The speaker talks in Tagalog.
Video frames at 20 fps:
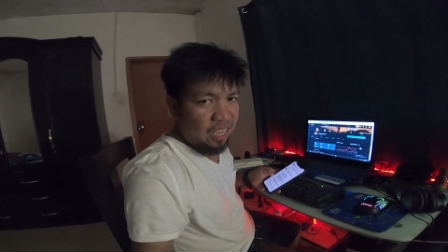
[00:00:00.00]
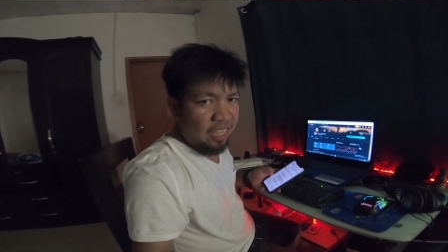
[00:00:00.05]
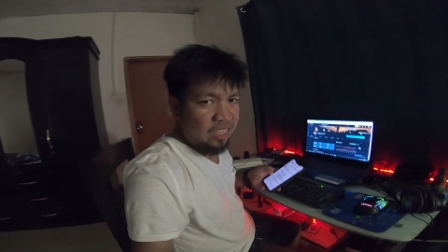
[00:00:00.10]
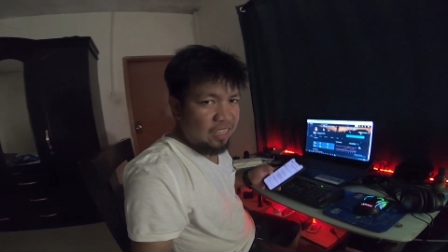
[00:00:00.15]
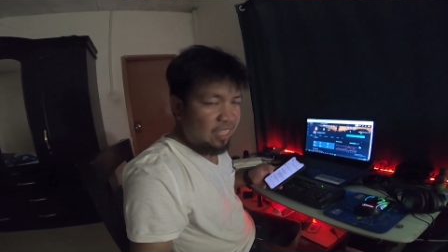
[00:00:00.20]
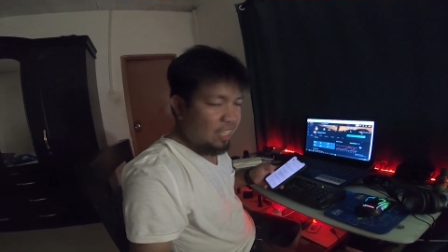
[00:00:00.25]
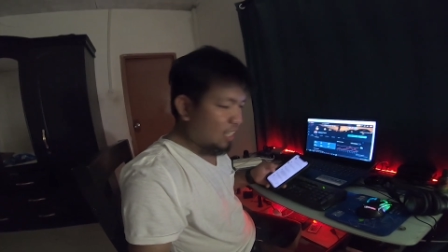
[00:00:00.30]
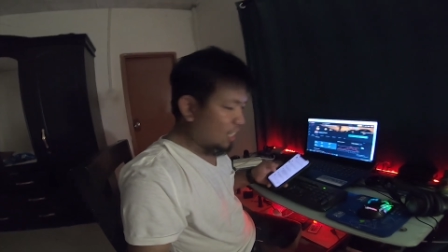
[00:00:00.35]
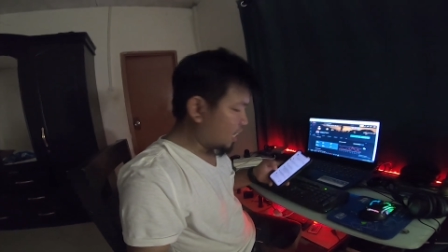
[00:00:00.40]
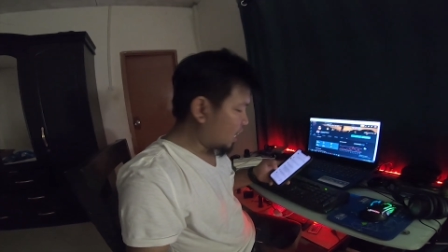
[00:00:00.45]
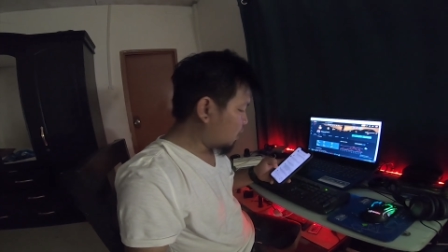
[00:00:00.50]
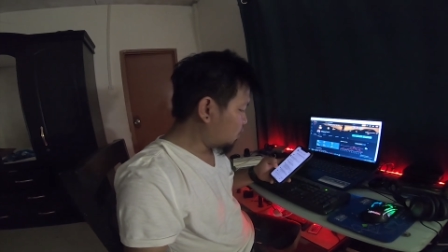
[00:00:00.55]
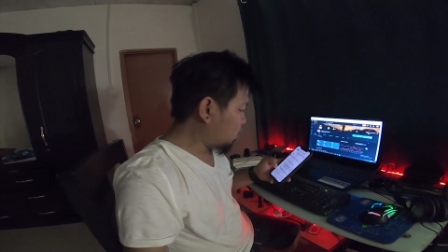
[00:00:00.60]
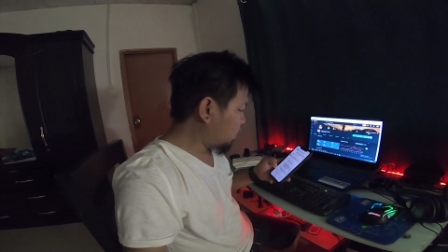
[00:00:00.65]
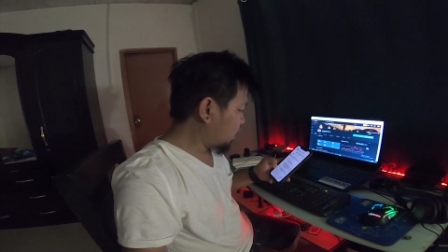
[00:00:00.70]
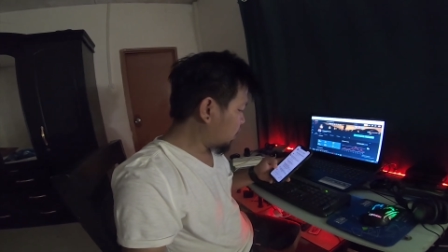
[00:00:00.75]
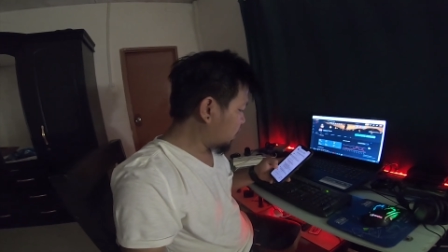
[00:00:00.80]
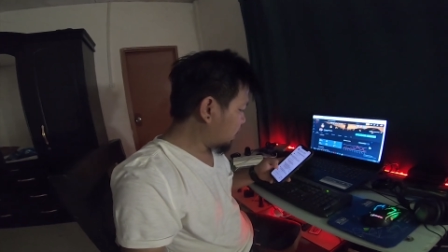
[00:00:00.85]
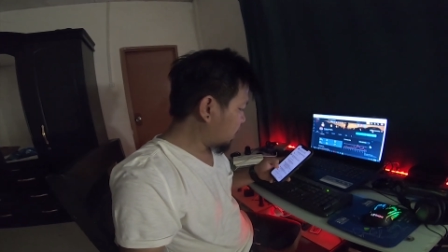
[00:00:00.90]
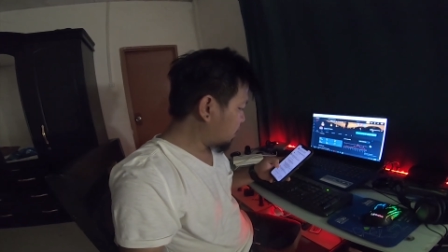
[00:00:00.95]
yate ka,
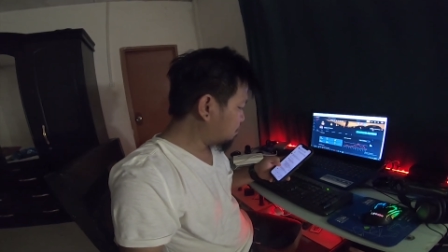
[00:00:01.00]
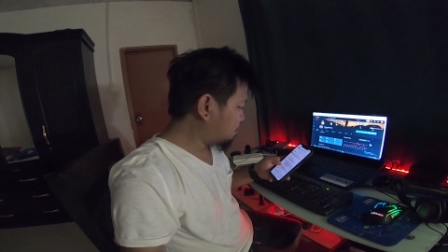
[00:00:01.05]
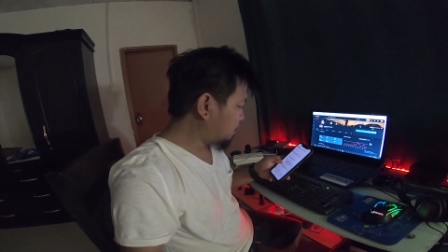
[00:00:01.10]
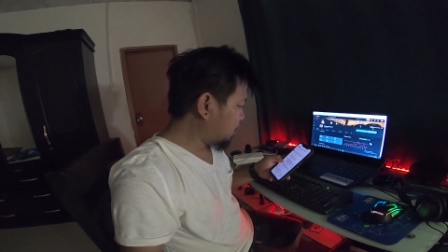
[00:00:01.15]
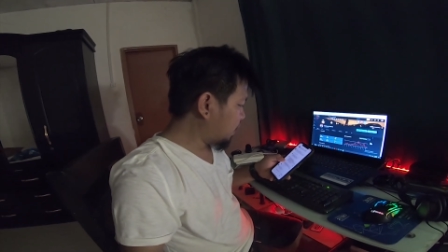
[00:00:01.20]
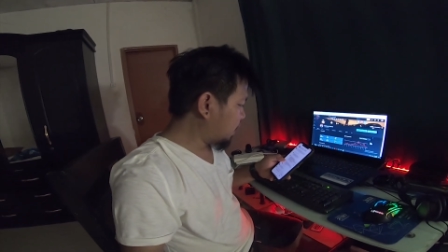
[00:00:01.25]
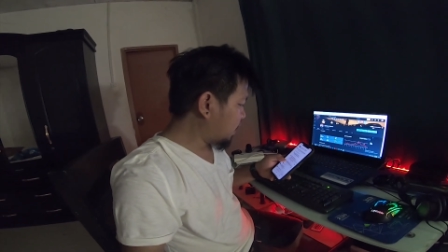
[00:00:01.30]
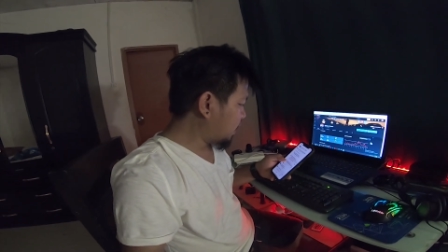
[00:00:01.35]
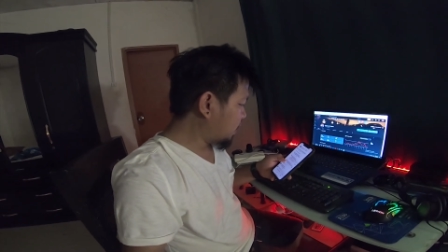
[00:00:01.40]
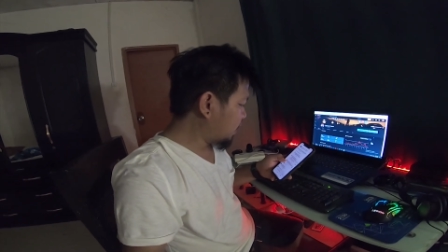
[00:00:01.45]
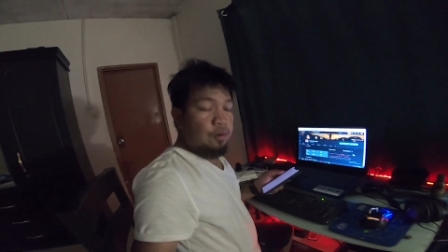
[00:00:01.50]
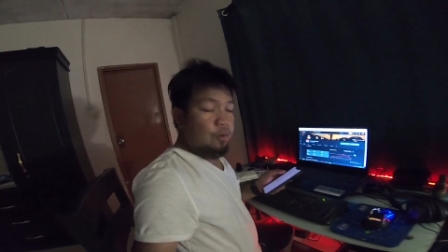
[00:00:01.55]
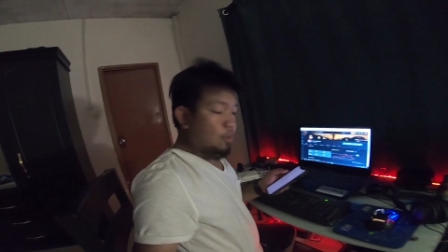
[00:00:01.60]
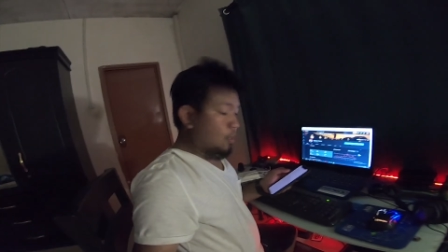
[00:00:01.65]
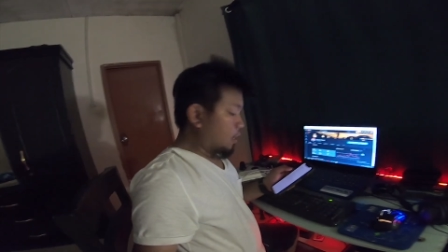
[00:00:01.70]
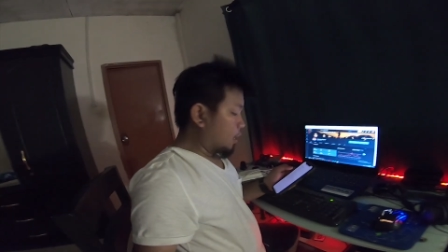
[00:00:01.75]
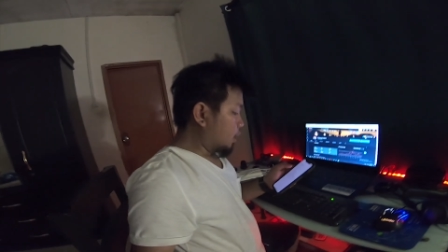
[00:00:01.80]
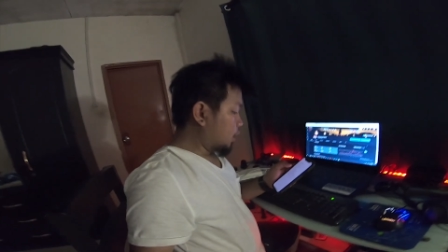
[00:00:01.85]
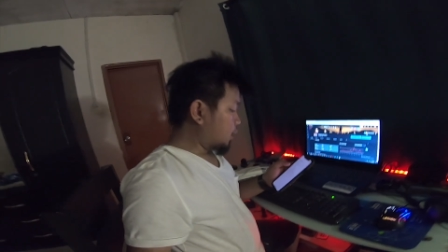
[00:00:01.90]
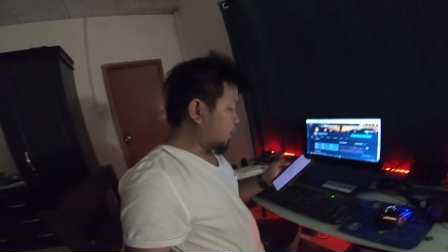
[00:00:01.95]
wag ka na apil.
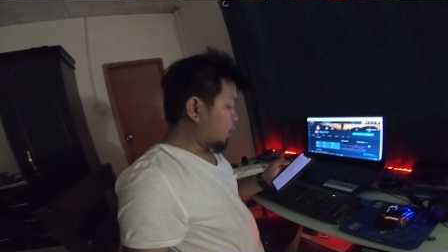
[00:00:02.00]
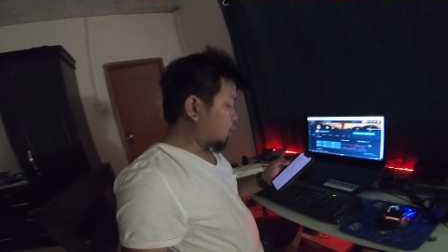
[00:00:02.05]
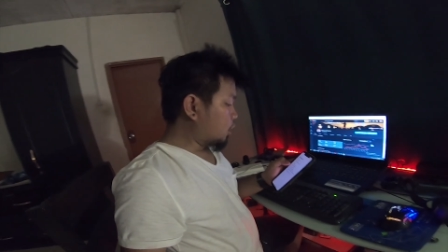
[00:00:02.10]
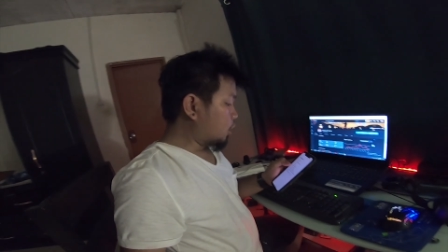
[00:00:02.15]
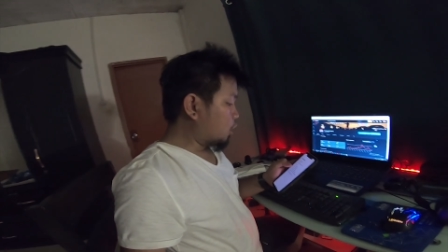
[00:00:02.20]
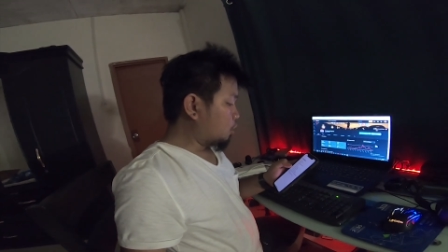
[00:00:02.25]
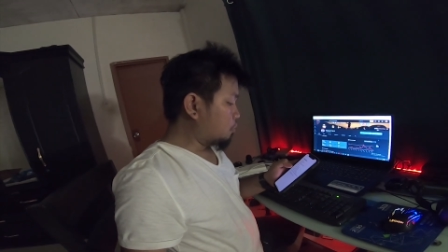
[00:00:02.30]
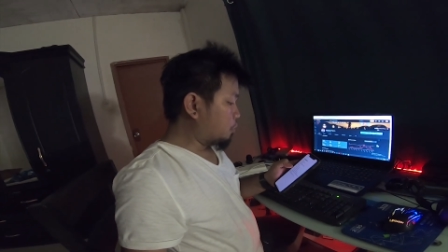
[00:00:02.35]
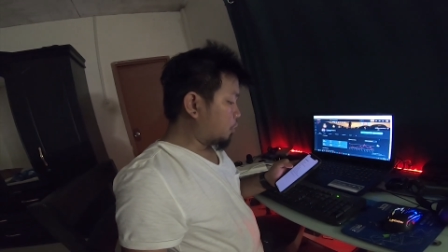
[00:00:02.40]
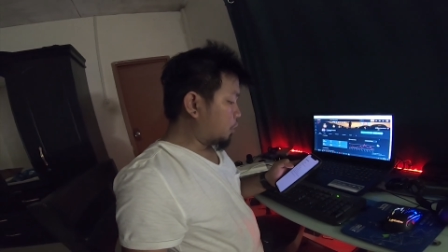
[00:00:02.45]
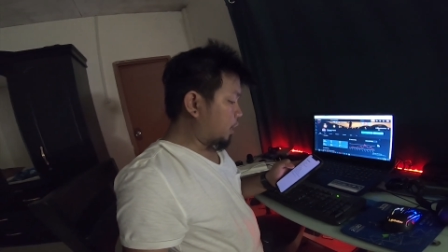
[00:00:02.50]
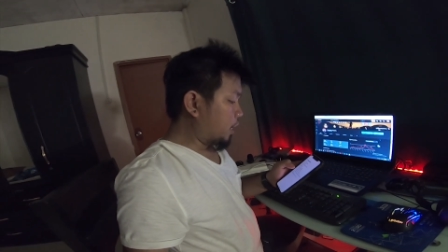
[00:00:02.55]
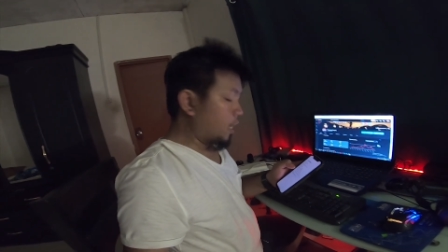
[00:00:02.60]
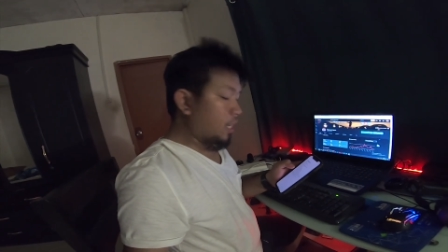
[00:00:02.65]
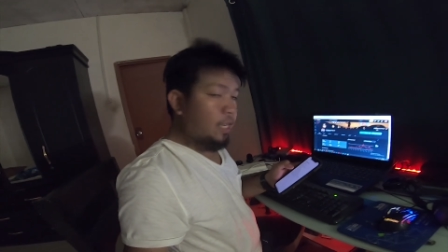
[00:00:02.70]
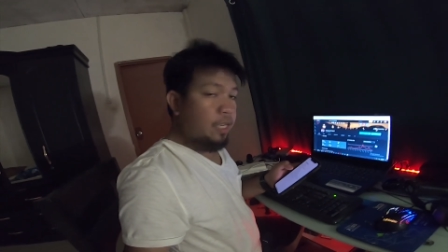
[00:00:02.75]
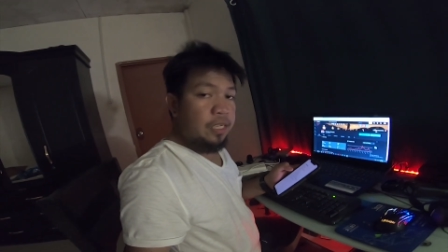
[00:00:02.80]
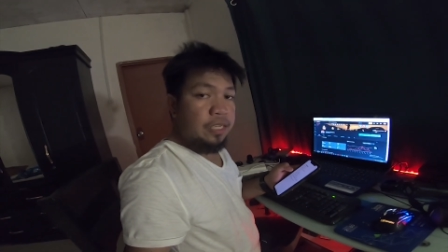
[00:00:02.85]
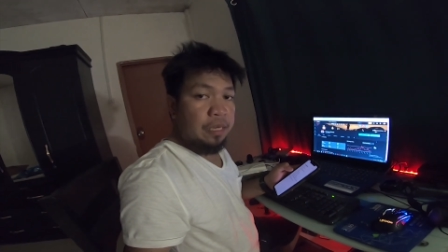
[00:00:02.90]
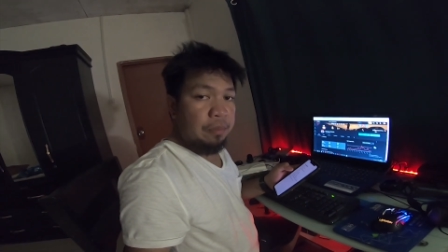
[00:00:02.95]
Oga, shoutout po
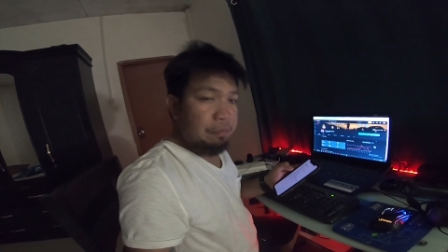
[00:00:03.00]
dahi,